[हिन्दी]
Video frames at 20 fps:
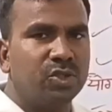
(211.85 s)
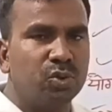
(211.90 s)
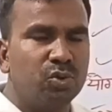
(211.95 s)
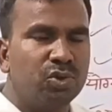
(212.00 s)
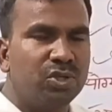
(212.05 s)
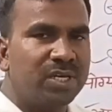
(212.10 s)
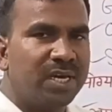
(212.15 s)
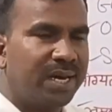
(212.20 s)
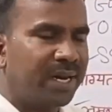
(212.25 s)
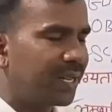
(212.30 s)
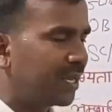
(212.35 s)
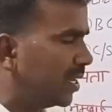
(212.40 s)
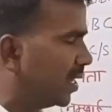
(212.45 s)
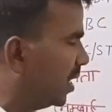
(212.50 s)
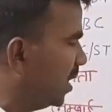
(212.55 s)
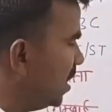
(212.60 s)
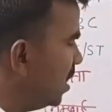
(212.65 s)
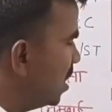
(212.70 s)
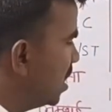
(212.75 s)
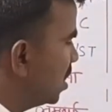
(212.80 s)
चूज कर
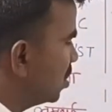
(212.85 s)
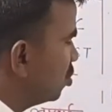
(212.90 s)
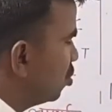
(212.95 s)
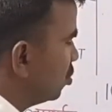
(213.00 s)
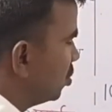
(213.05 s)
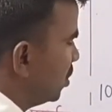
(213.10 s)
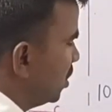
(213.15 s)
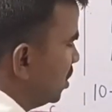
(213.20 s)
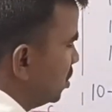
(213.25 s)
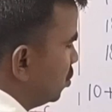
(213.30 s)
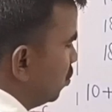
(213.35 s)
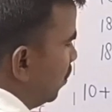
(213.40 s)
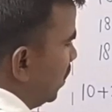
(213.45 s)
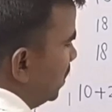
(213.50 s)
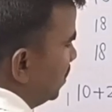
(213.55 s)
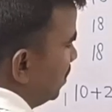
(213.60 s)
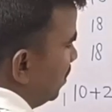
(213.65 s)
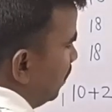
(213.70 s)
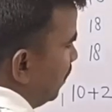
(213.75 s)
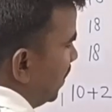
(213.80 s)
रहे हैं तो 30
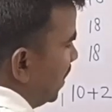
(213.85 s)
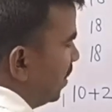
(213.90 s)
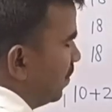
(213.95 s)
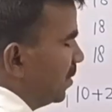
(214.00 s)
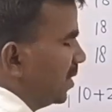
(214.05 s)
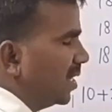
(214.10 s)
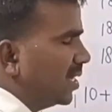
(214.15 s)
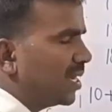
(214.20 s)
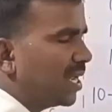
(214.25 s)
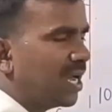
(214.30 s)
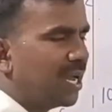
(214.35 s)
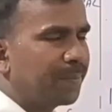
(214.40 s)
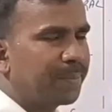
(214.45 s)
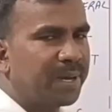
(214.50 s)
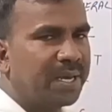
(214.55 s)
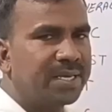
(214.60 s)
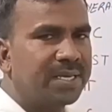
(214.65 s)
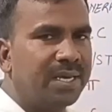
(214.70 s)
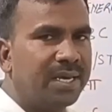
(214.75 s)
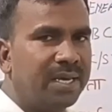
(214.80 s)
वर्ड्स पर मिनट
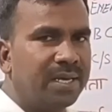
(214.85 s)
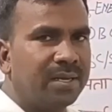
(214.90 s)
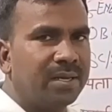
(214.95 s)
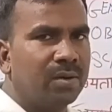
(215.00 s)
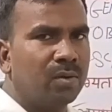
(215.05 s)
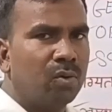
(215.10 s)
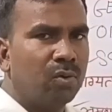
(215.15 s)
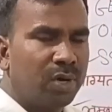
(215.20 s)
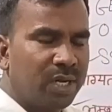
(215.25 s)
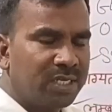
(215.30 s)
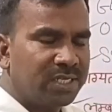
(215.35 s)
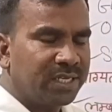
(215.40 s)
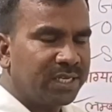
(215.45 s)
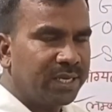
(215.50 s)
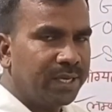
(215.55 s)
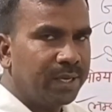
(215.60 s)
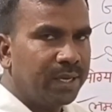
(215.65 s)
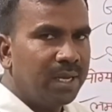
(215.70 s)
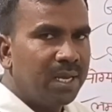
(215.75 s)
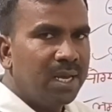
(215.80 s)
आपका ये होना
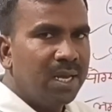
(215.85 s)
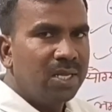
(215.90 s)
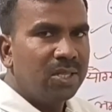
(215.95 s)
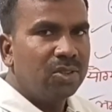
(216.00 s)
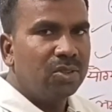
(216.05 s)
चाहिए